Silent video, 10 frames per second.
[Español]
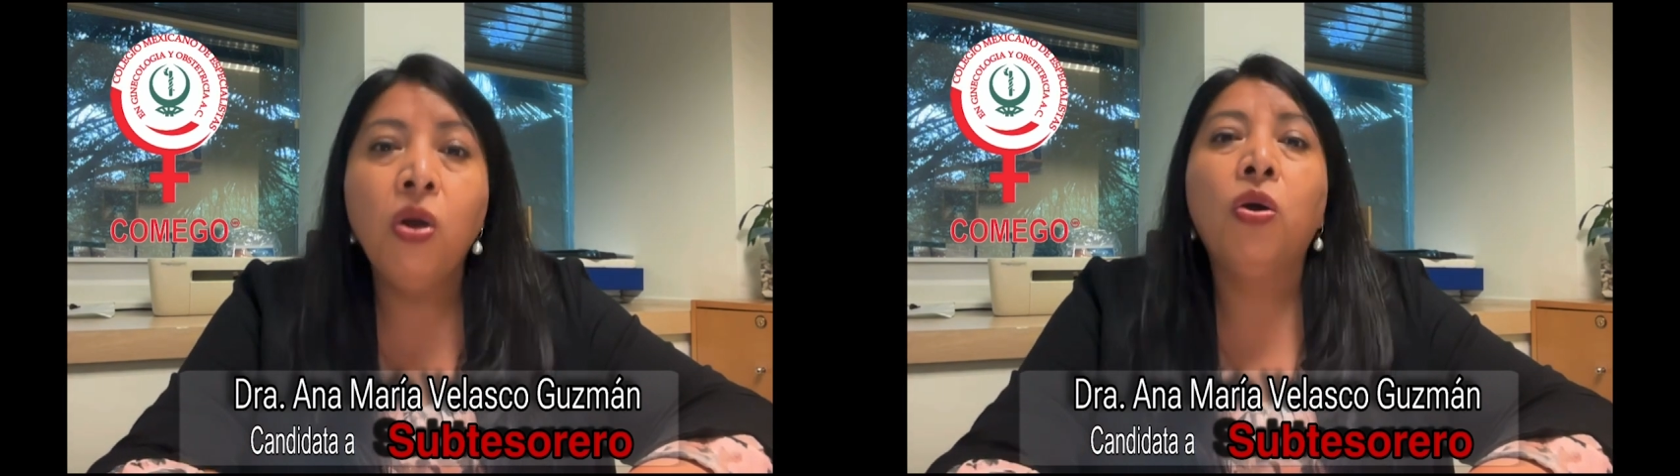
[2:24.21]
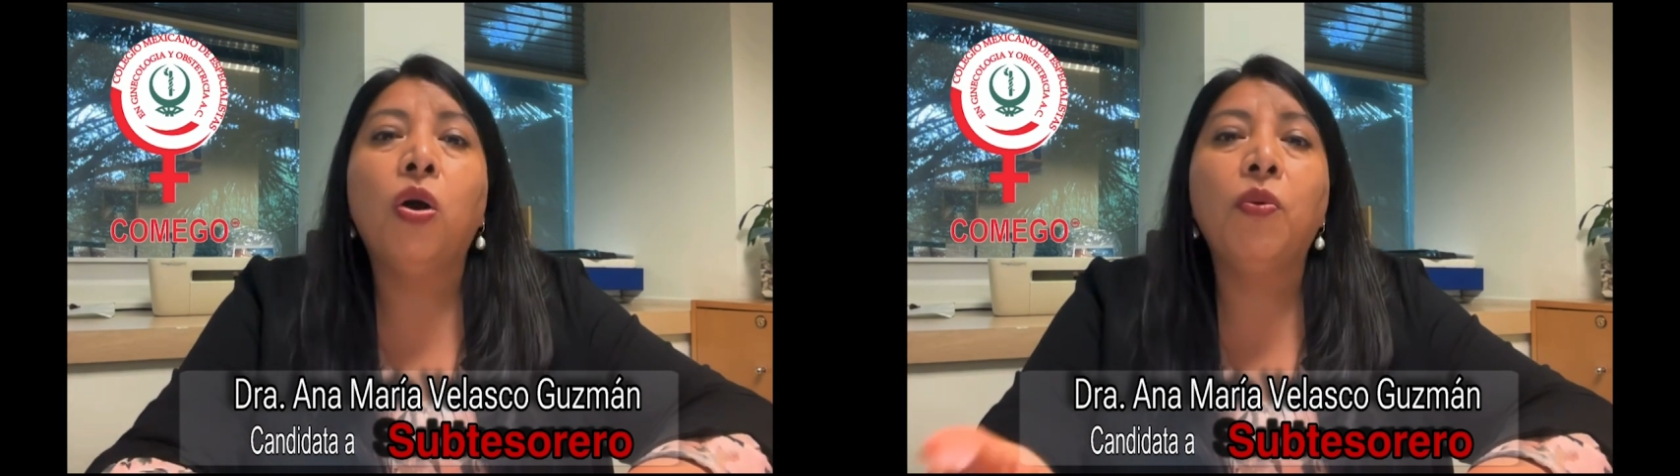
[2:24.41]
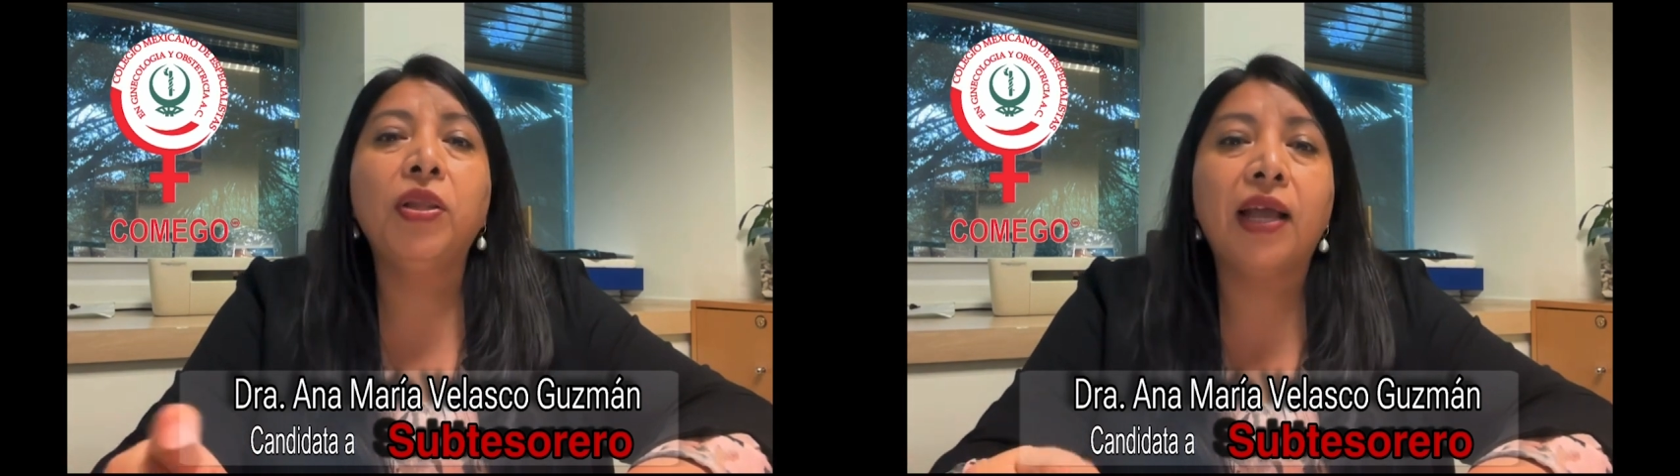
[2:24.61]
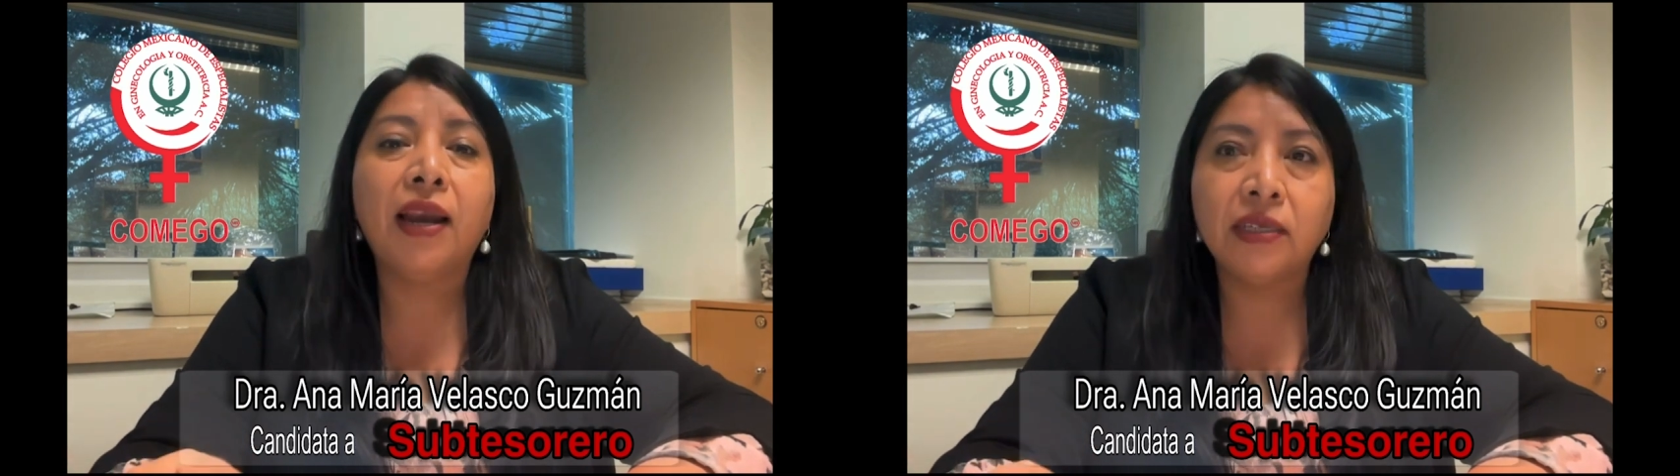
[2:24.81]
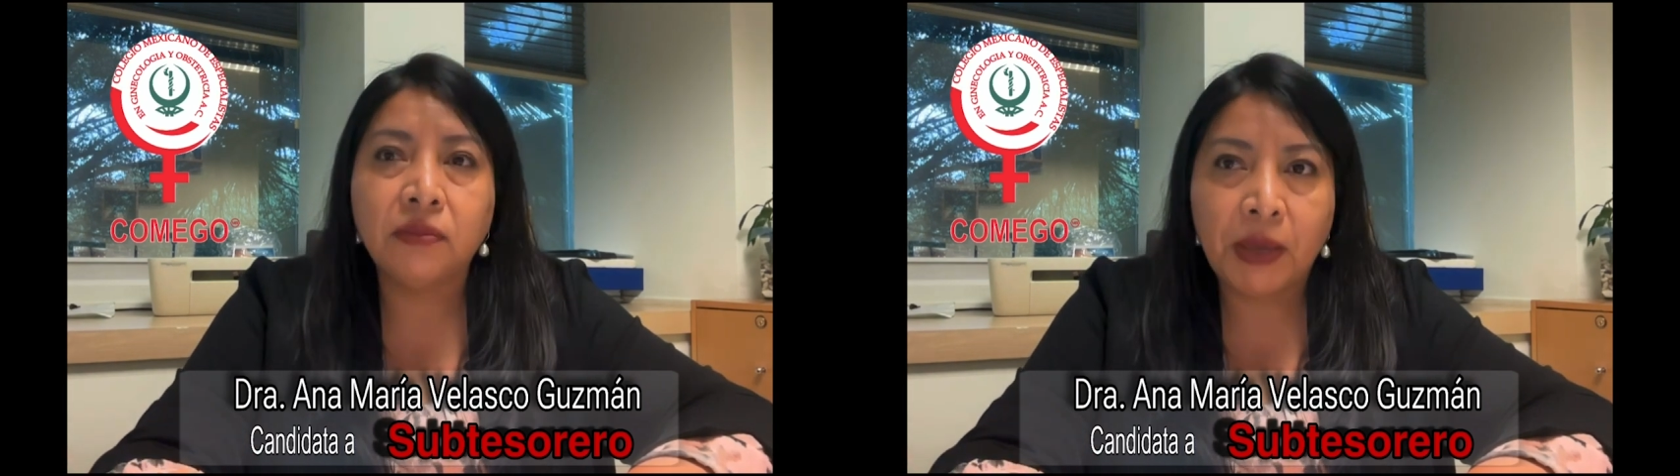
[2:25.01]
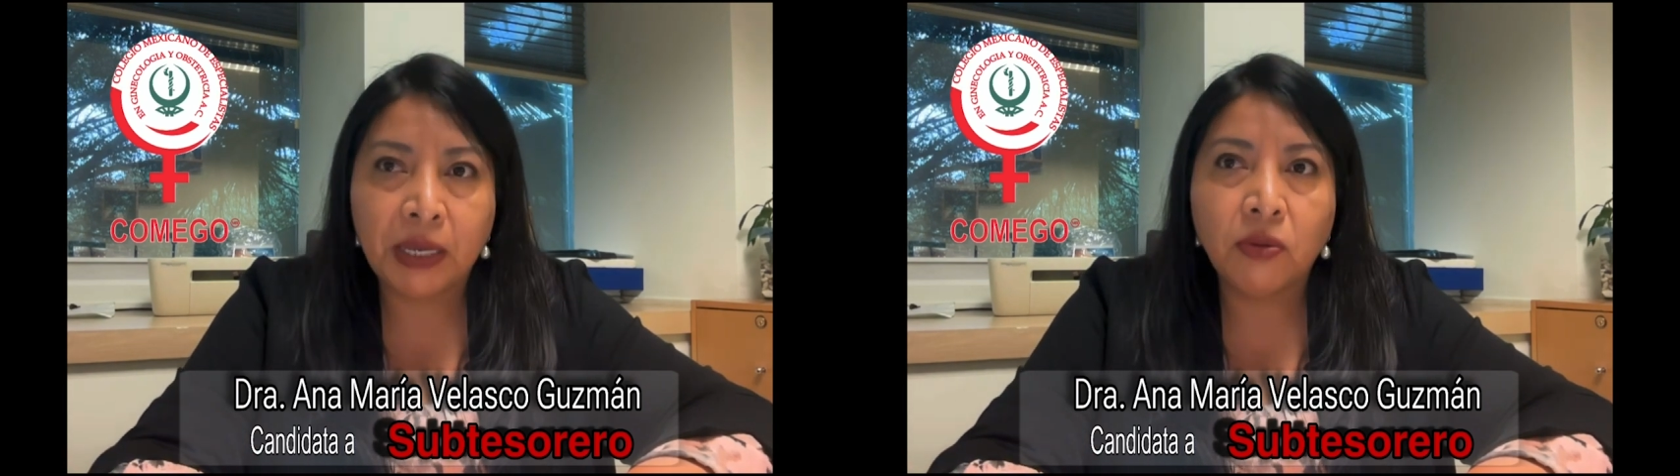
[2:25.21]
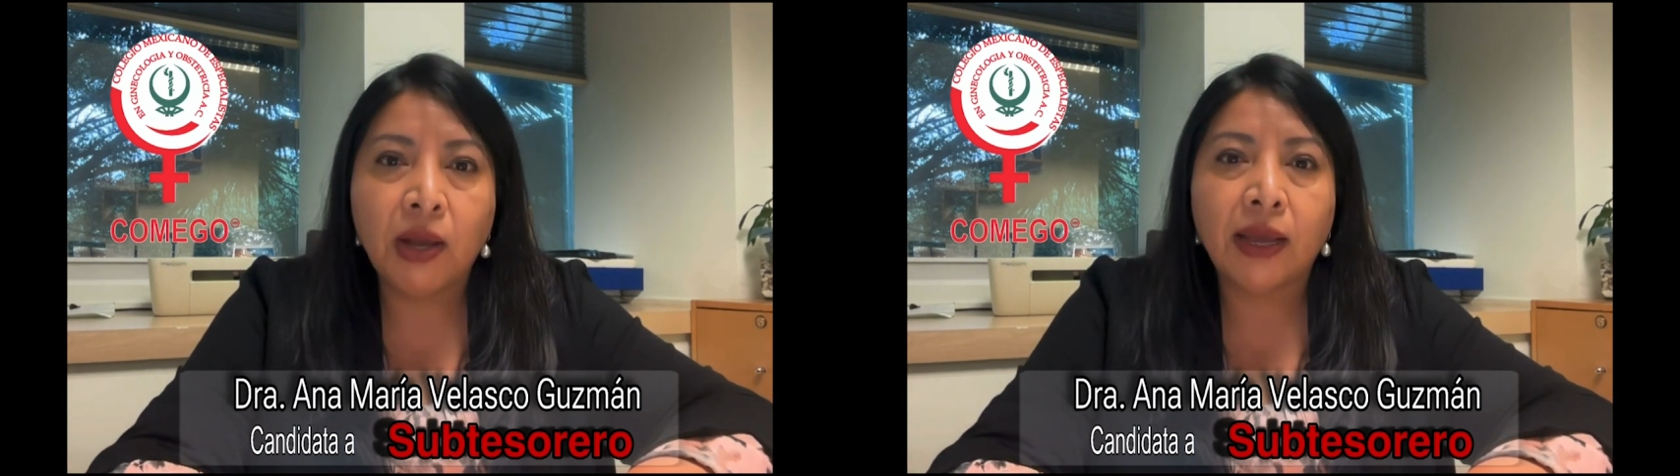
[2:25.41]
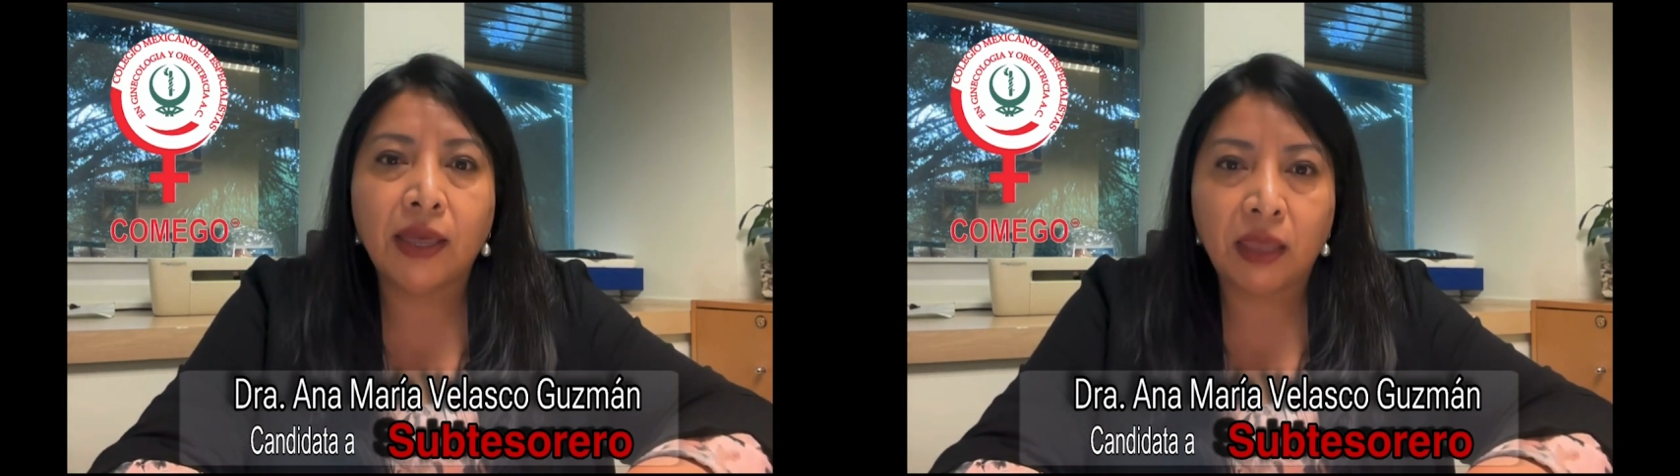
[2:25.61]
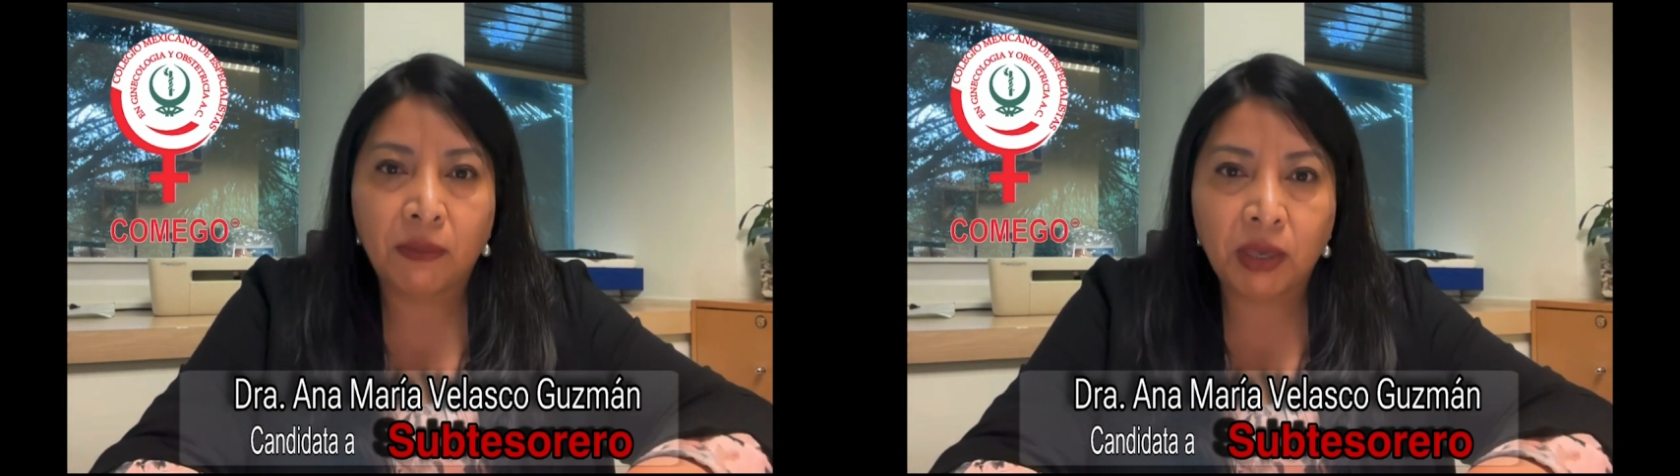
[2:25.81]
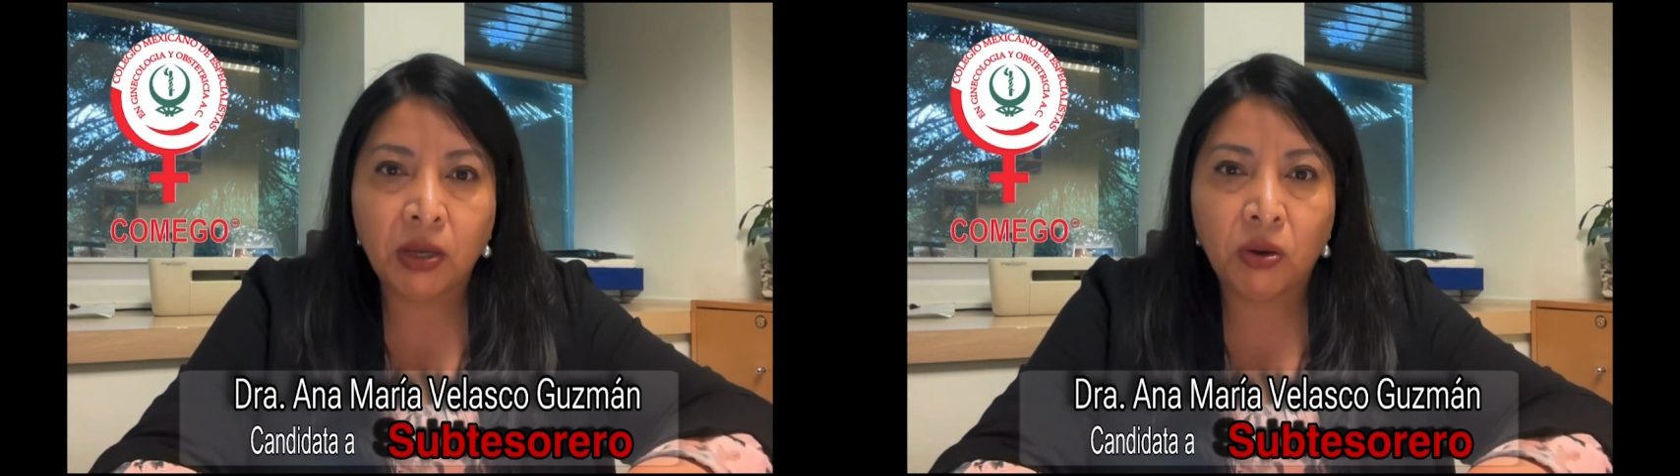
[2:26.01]
como en el aspecto
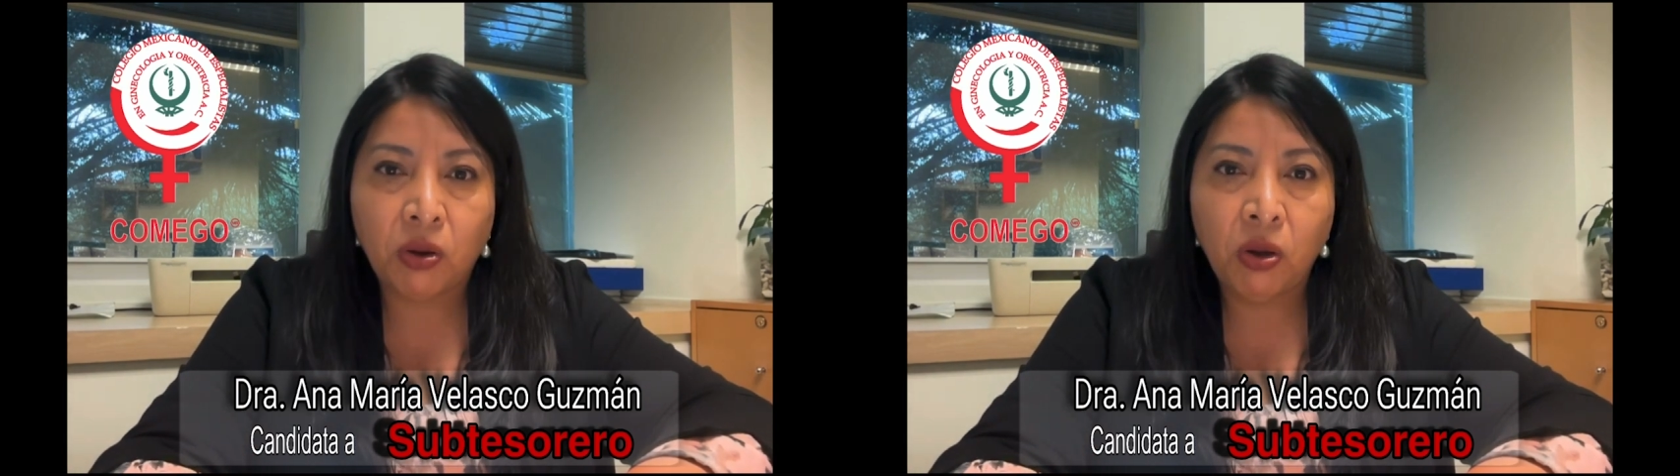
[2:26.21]
académico.